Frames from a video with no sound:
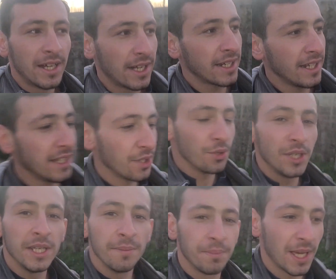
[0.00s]
रखेंगे
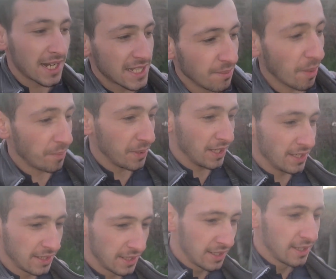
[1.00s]
कोई प्यारा सा पप्पी
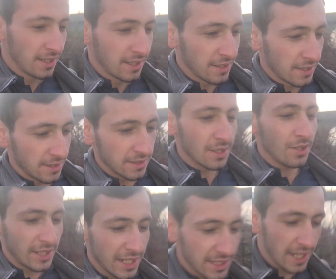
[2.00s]
चलो
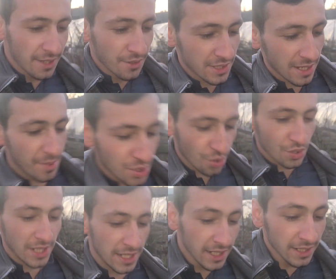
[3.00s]
देखते हैं उसका भी
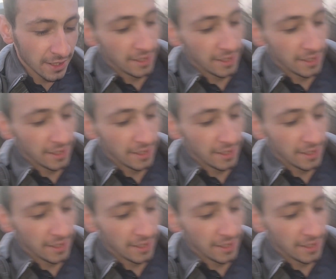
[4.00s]
सोचते हैं ना